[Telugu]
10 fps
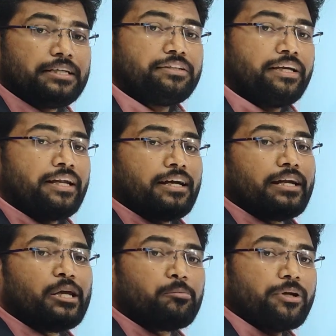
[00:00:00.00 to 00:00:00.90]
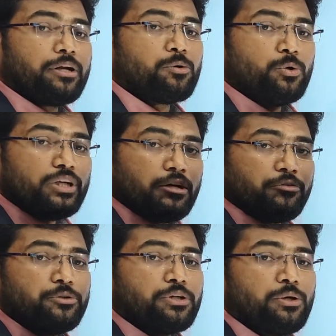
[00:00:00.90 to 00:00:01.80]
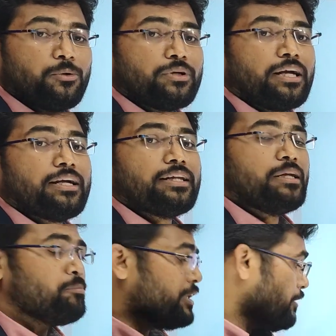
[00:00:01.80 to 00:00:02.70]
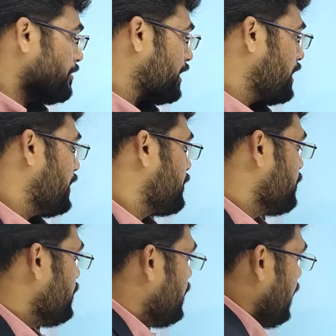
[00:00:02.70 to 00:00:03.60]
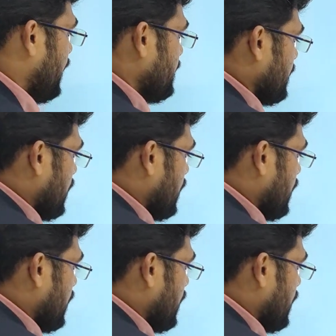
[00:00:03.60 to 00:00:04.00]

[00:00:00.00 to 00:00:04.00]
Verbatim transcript: నెక్స్ట్ ఇయర్ కానీ ఎప్పుడన్నా కొంటా ఫ్యూచర్లో కొంటా అనేదాన్ని బిహేవియర్ అన్నట్టు అండ్ ద